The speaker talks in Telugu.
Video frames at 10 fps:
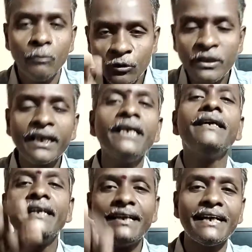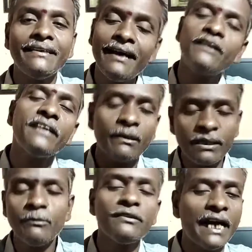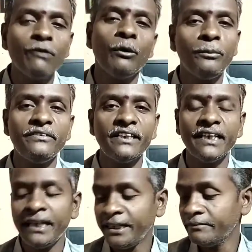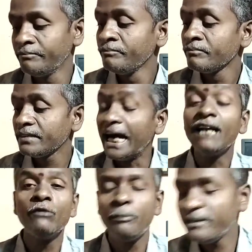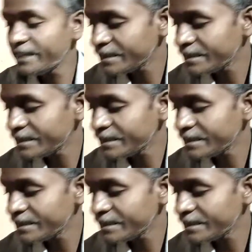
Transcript: ముందుకి ఎన్నికి రాసి అటు తర్వాత మీరు తాళం ఓపెన్ చేయాలి తాళం ఓపెన్